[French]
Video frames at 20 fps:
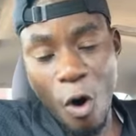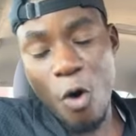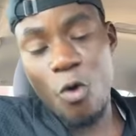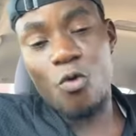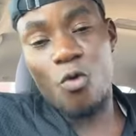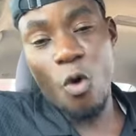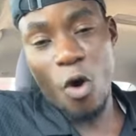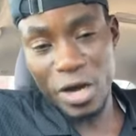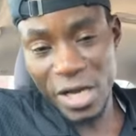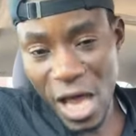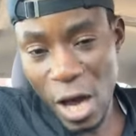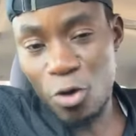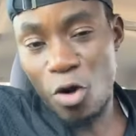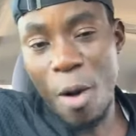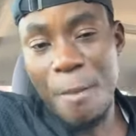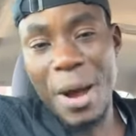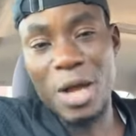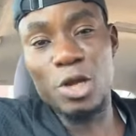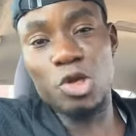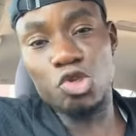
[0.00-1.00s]
On connaît
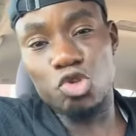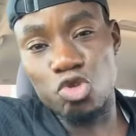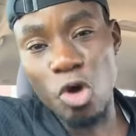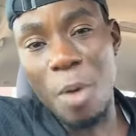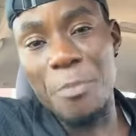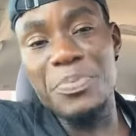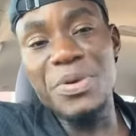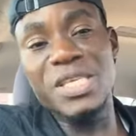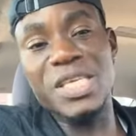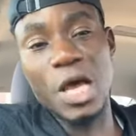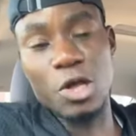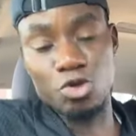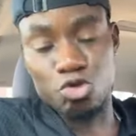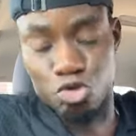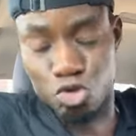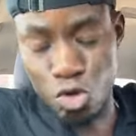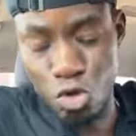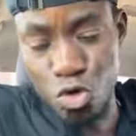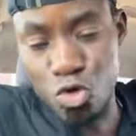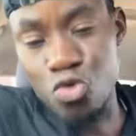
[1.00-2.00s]
comment le showbiz est
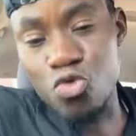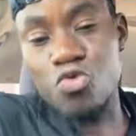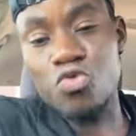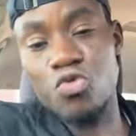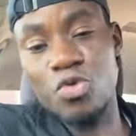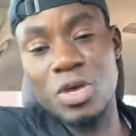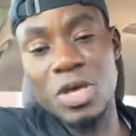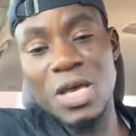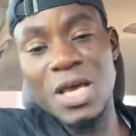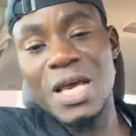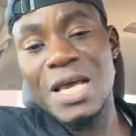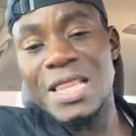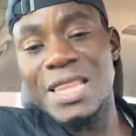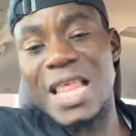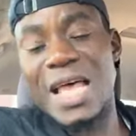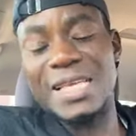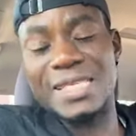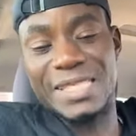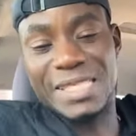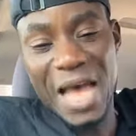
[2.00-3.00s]
dur.
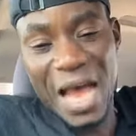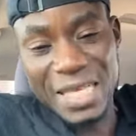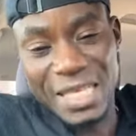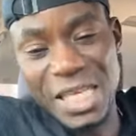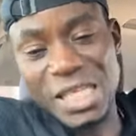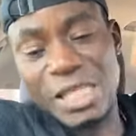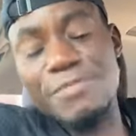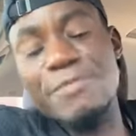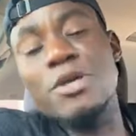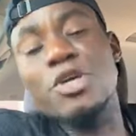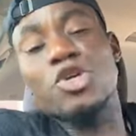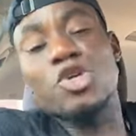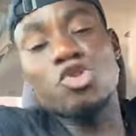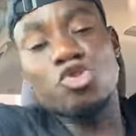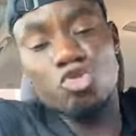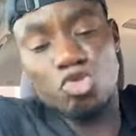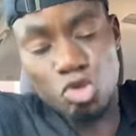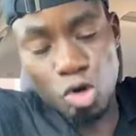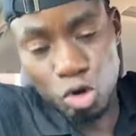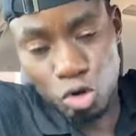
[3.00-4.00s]
Les artistes
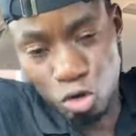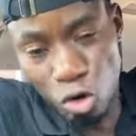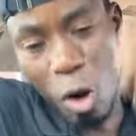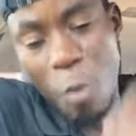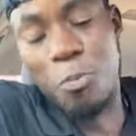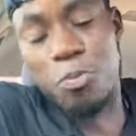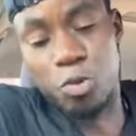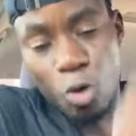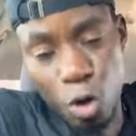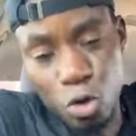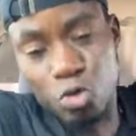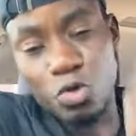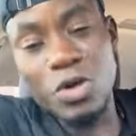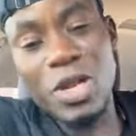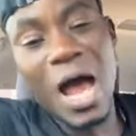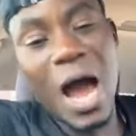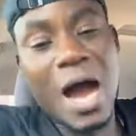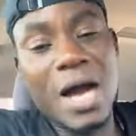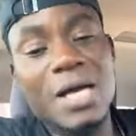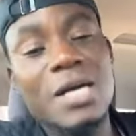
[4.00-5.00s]
qui
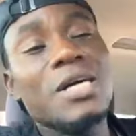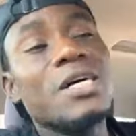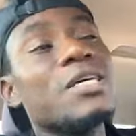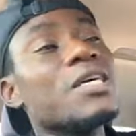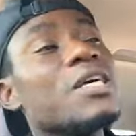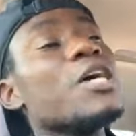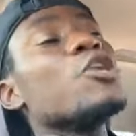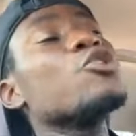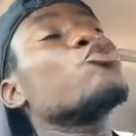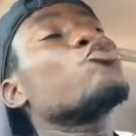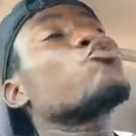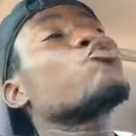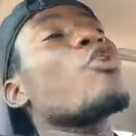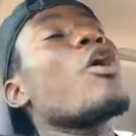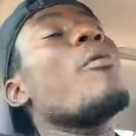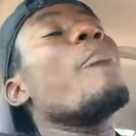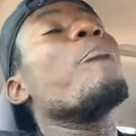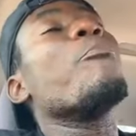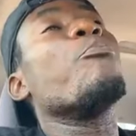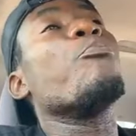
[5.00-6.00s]
s'autoproduisent là, ils
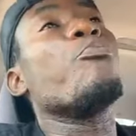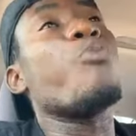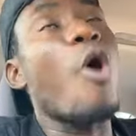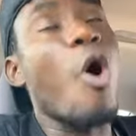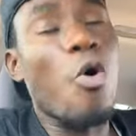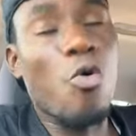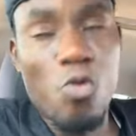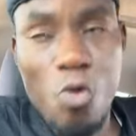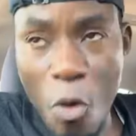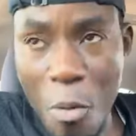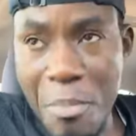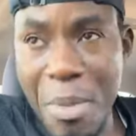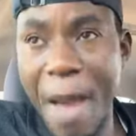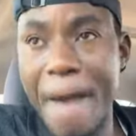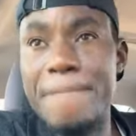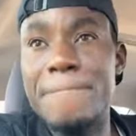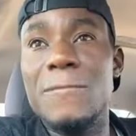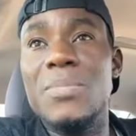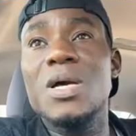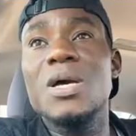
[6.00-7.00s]
sont beaucoup
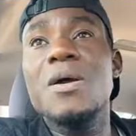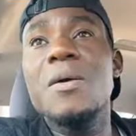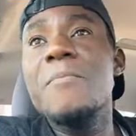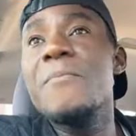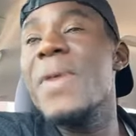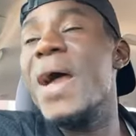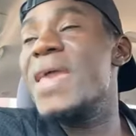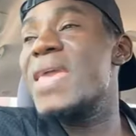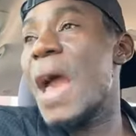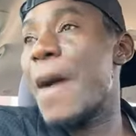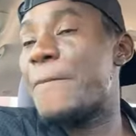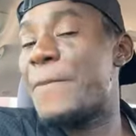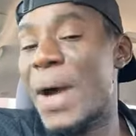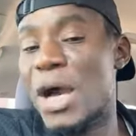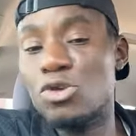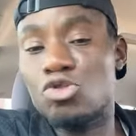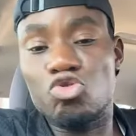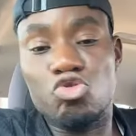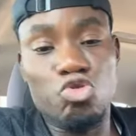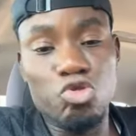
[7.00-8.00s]
même, mais il n'y a
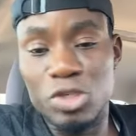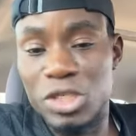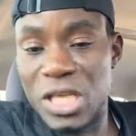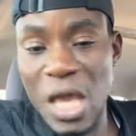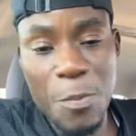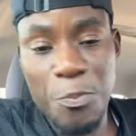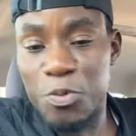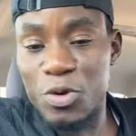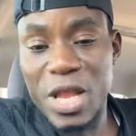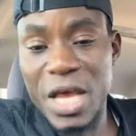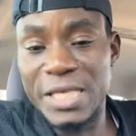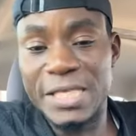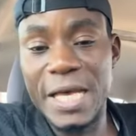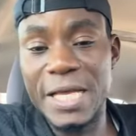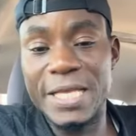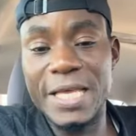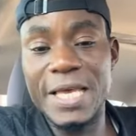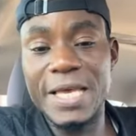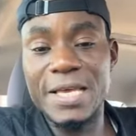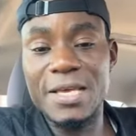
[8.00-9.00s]
pas de soutien pour
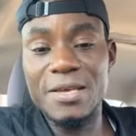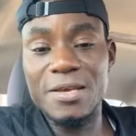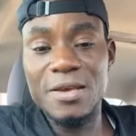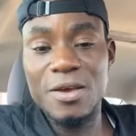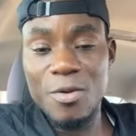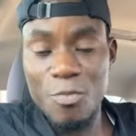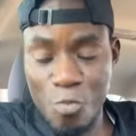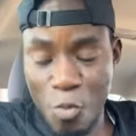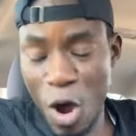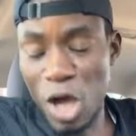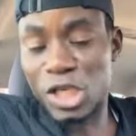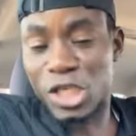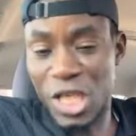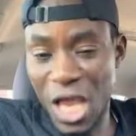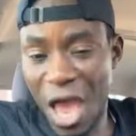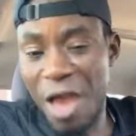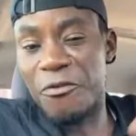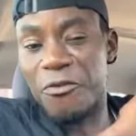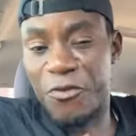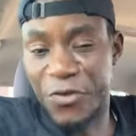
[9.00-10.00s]
les aider. Moi,
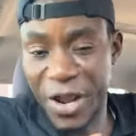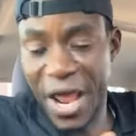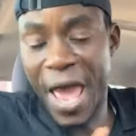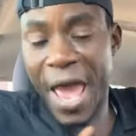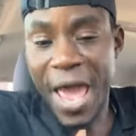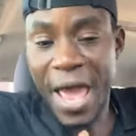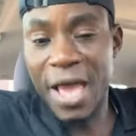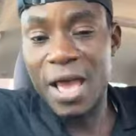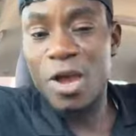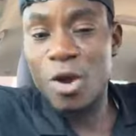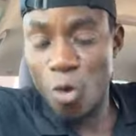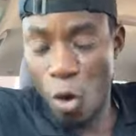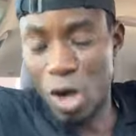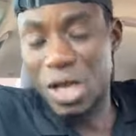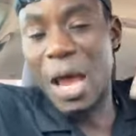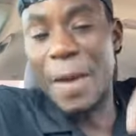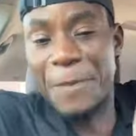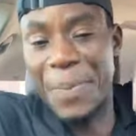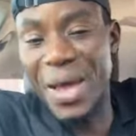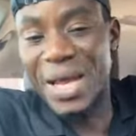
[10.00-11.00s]
j'ai un frère
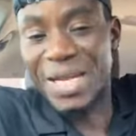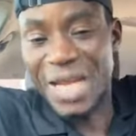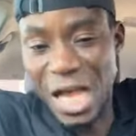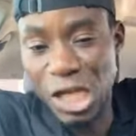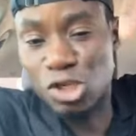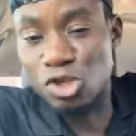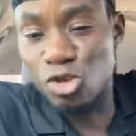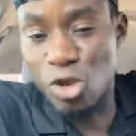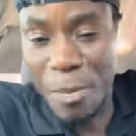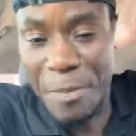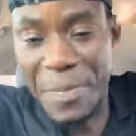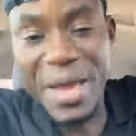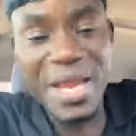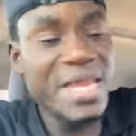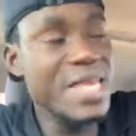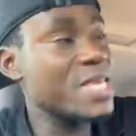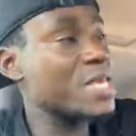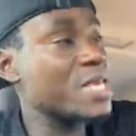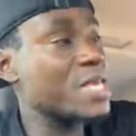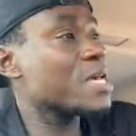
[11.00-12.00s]
qu'on appelle Rach le
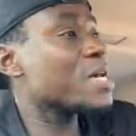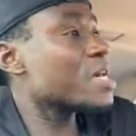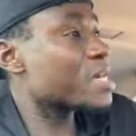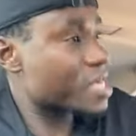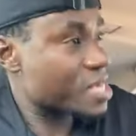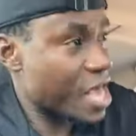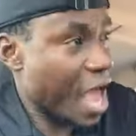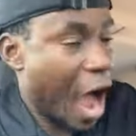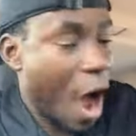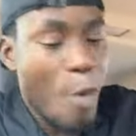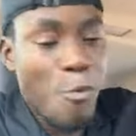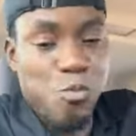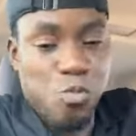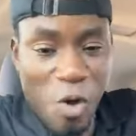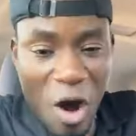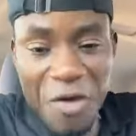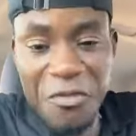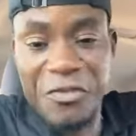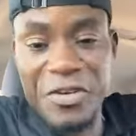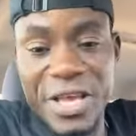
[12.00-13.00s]
Béni, qui a
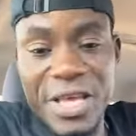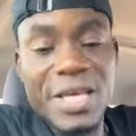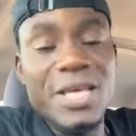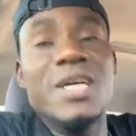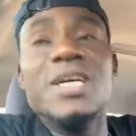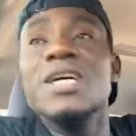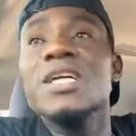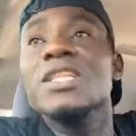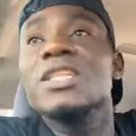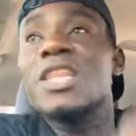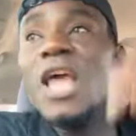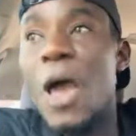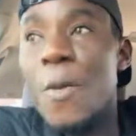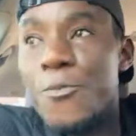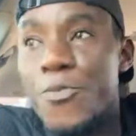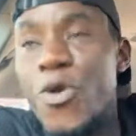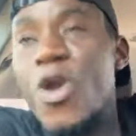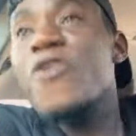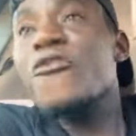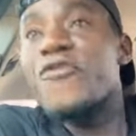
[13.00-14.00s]
boiflé.
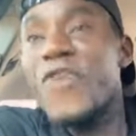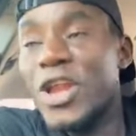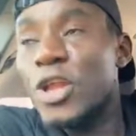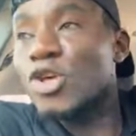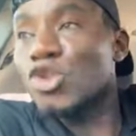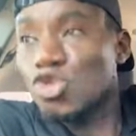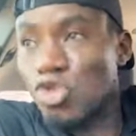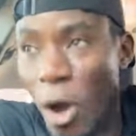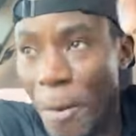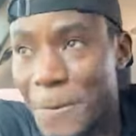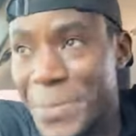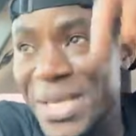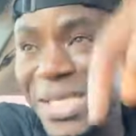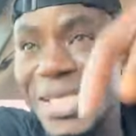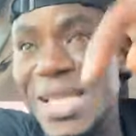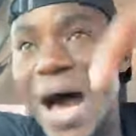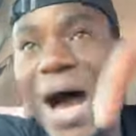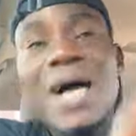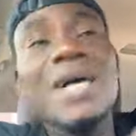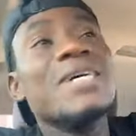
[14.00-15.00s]
Depuis, il fait le
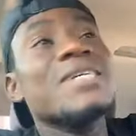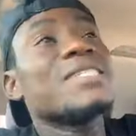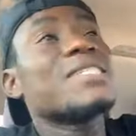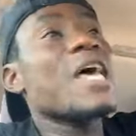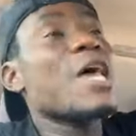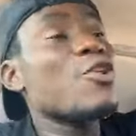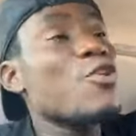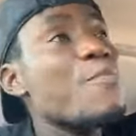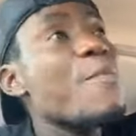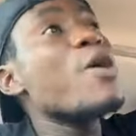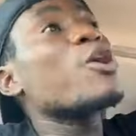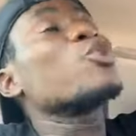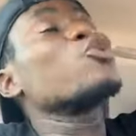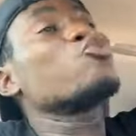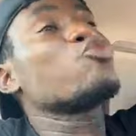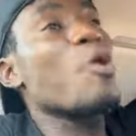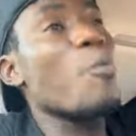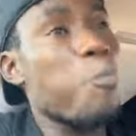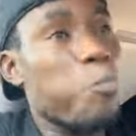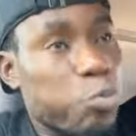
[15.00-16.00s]
showbiz là. C'est lui-même
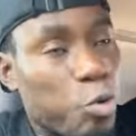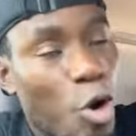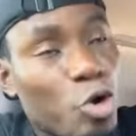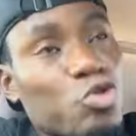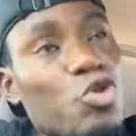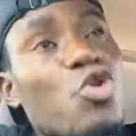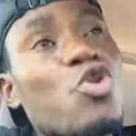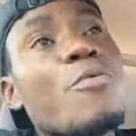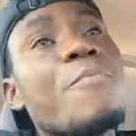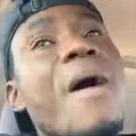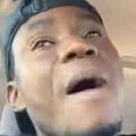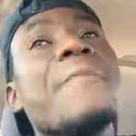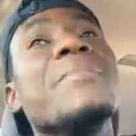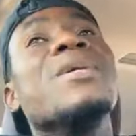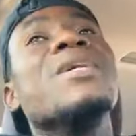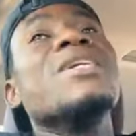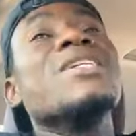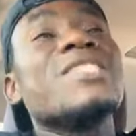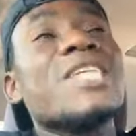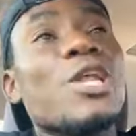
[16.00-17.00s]
qui se produit
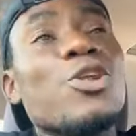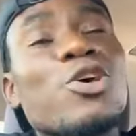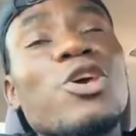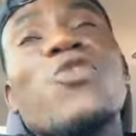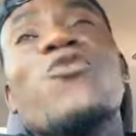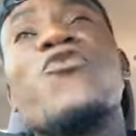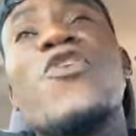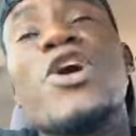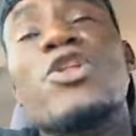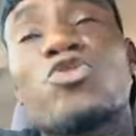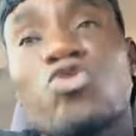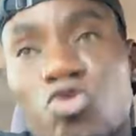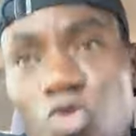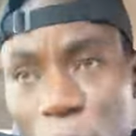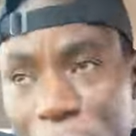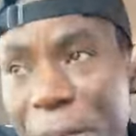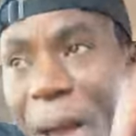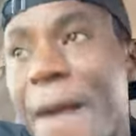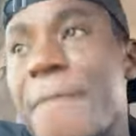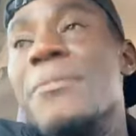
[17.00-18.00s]
lui-même. C'est lui qui fait
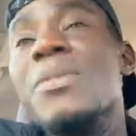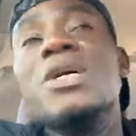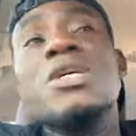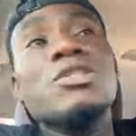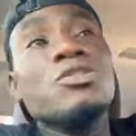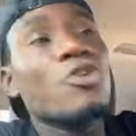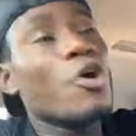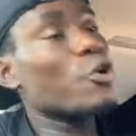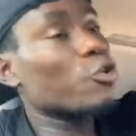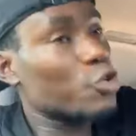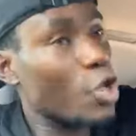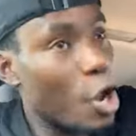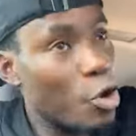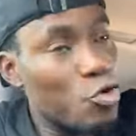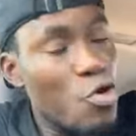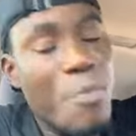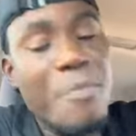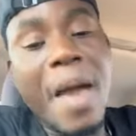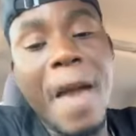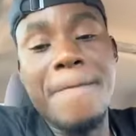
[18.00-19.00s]
tout même de,
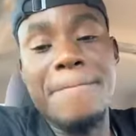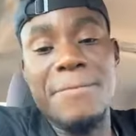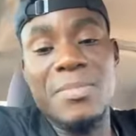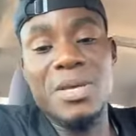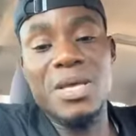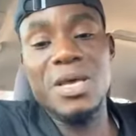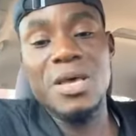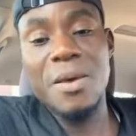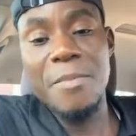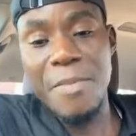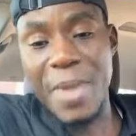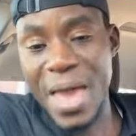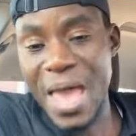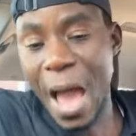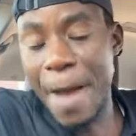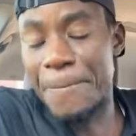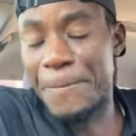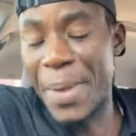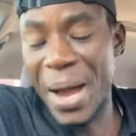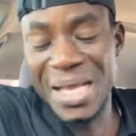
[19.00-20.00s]
lui-même. Mais il
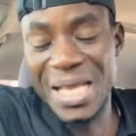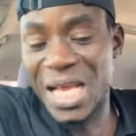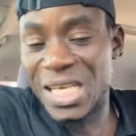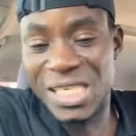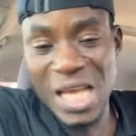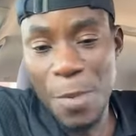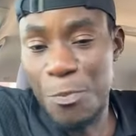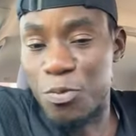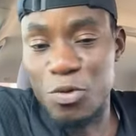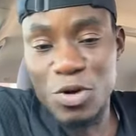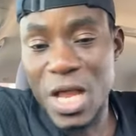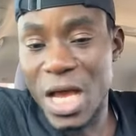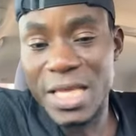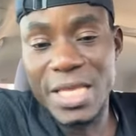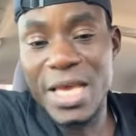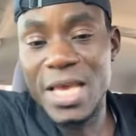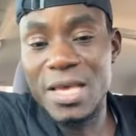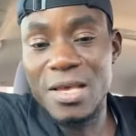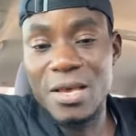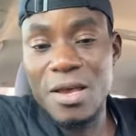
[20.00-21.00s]
n'y a pas de gens pour
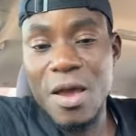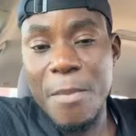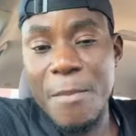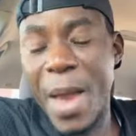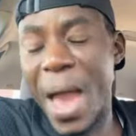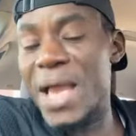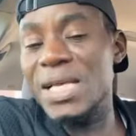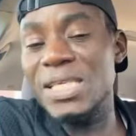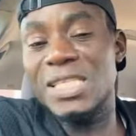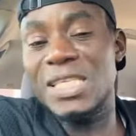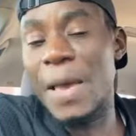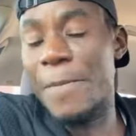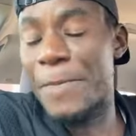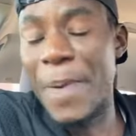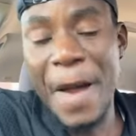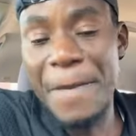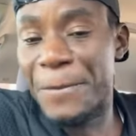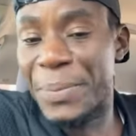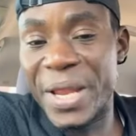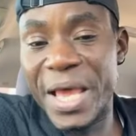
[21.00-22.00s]
l'aider. Mais il ne s'est
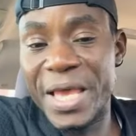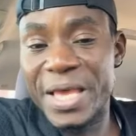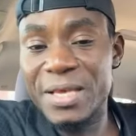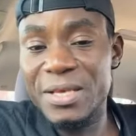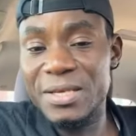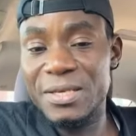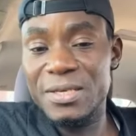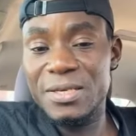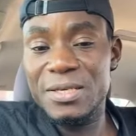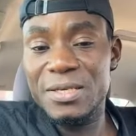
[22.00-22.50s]
pas plaint.